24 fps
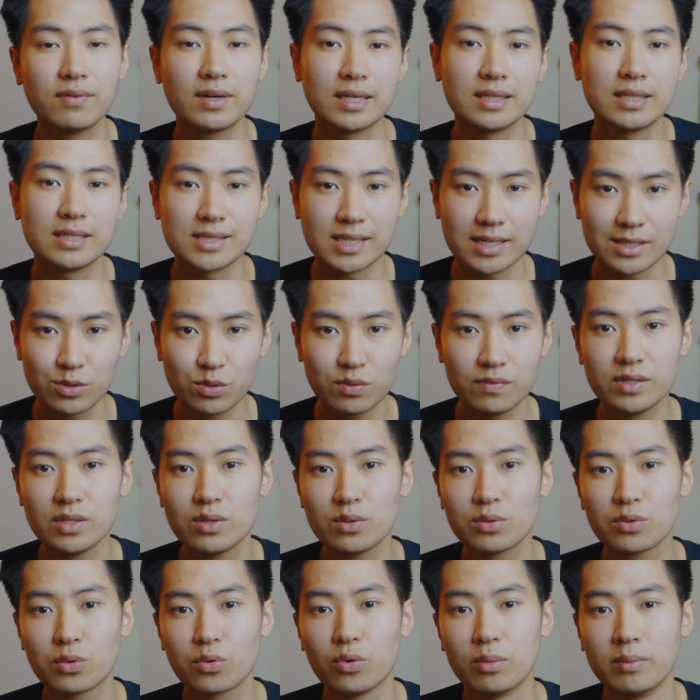vậy thì sẽ giúp
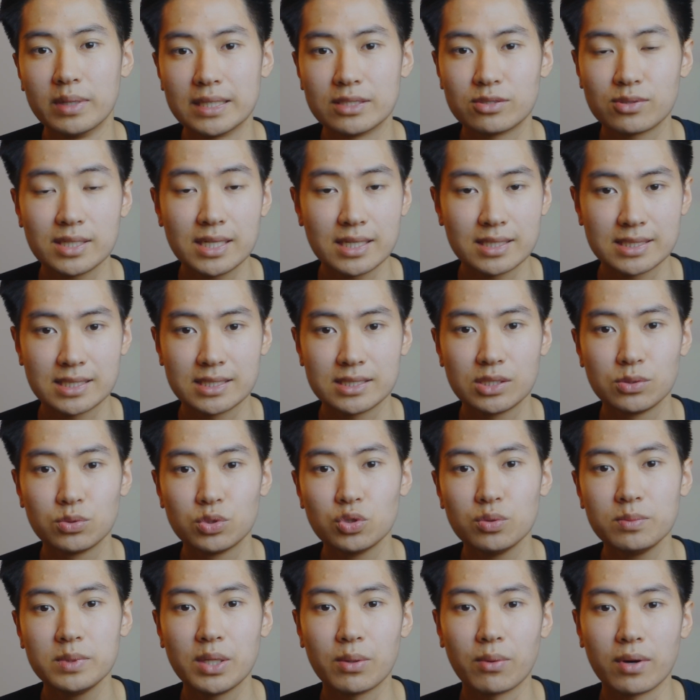video của mình xuất hiện trên
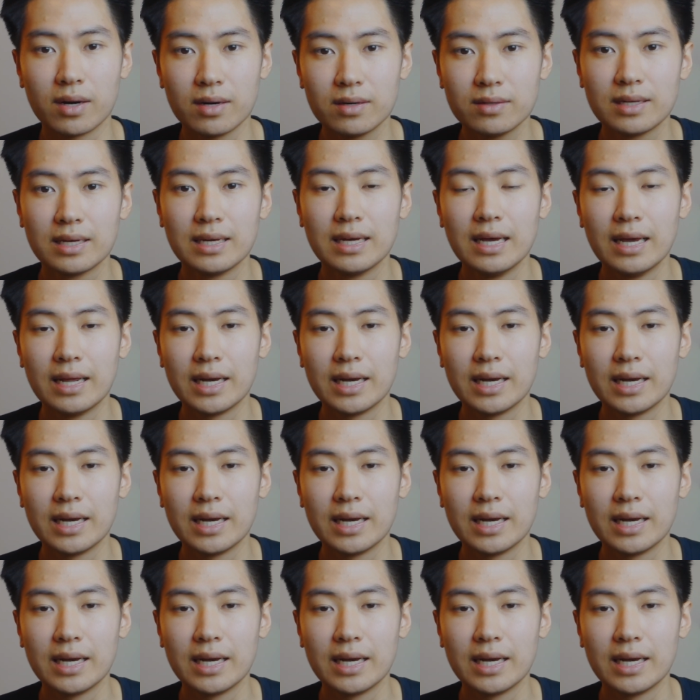YouTube nhiều hơn.